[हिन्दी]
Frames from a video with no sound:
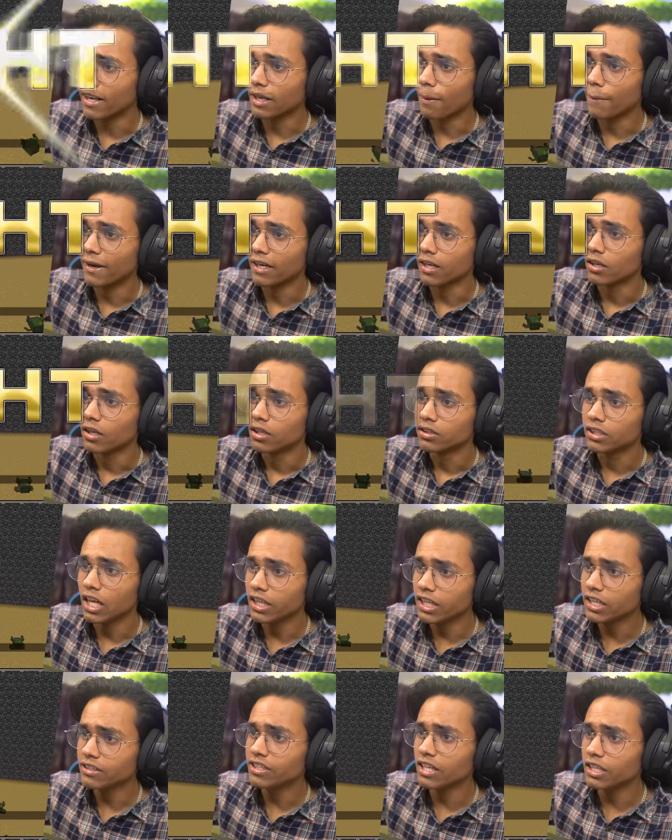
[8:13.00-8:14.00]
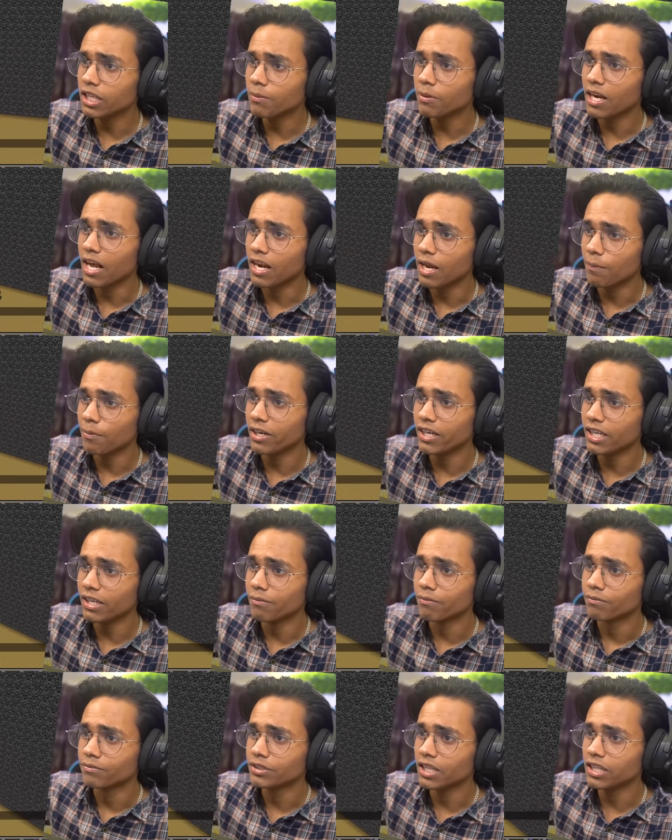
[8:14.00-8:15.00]
आजा बेटे जल्दी जल्दी बना ले अपनी
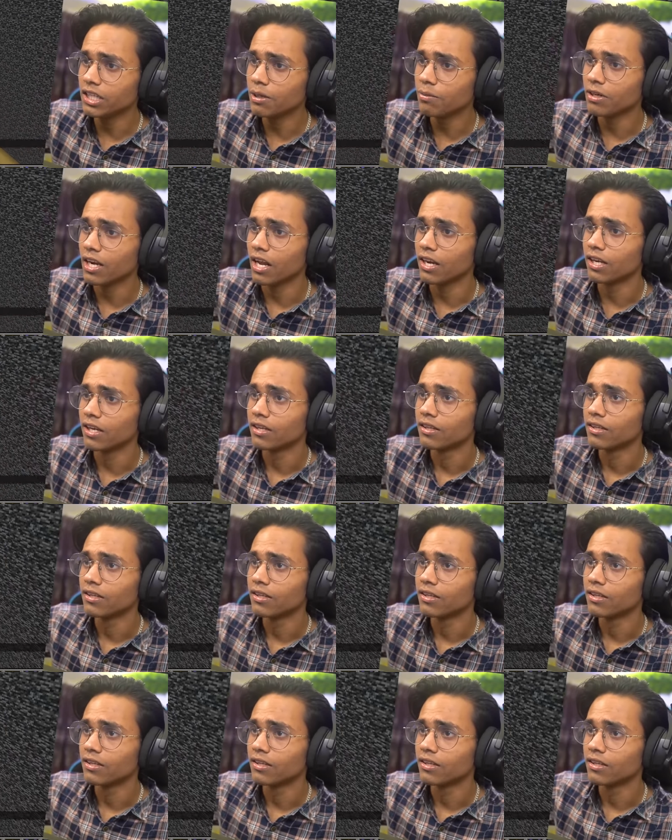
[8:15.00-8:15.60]
टीम जल्दी बना ले